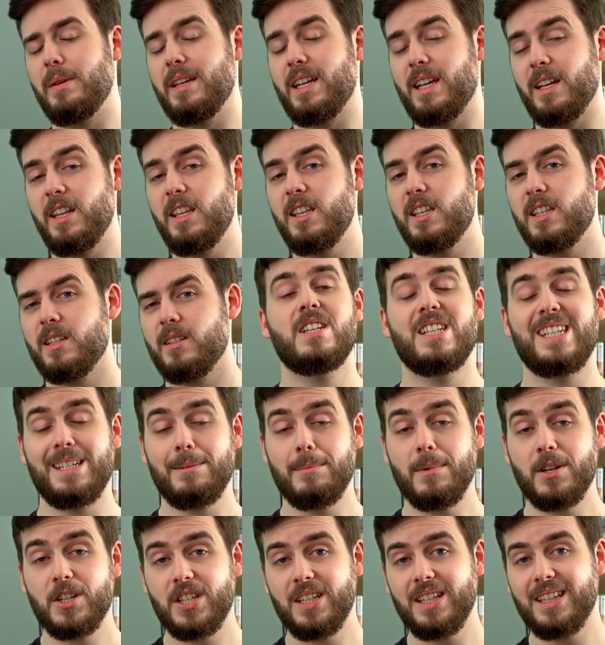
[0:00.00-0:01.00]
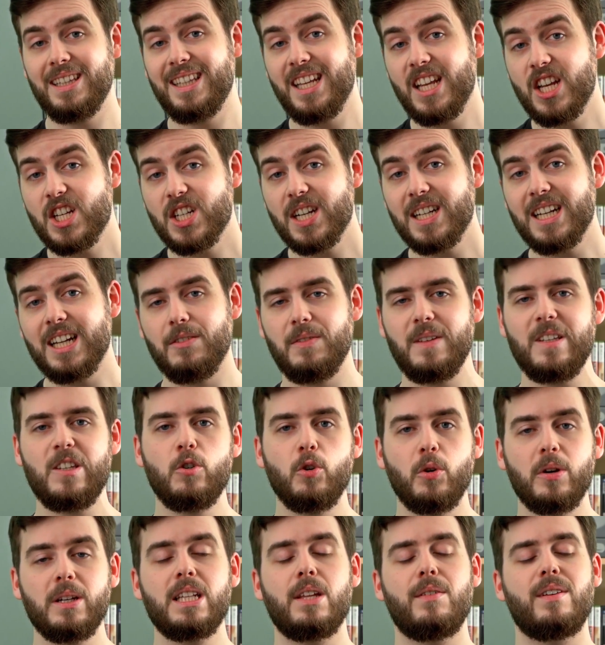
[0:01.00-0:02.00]
mécaniques, j'imagine déjà les
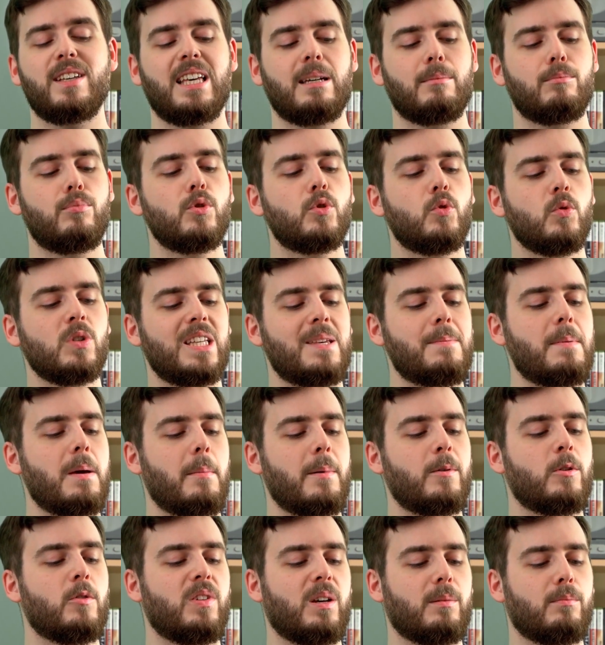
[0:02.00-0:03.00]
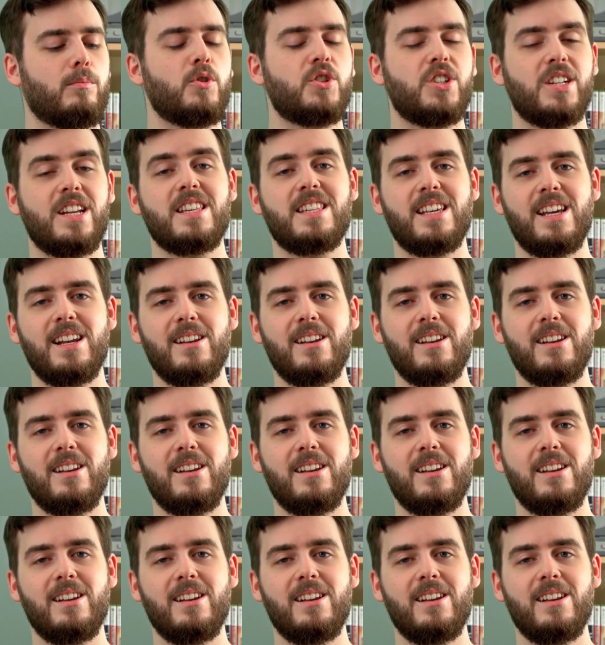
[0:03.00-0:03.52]
figurines avec un bouton qui permet de faire bouger les